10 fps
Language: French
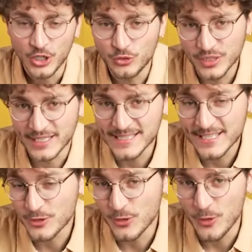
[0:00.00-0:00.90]
Tout
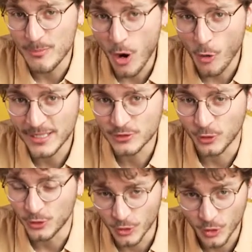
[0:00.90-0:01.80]
indique que le
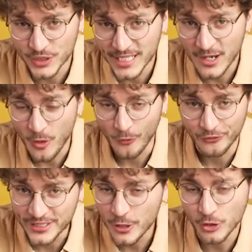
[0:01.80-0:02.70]
baromètre Corona, en
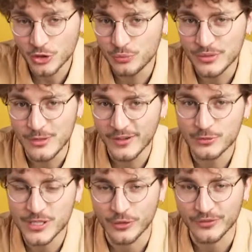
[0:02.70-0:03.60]
vigueur depuis le
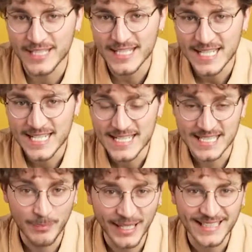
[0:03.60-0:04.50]
28 janvier,
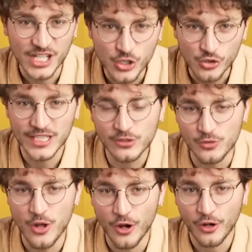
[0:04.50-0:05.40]
s'apprête à changer de
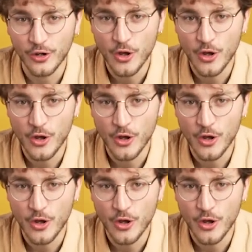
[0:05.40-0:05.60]
couleur.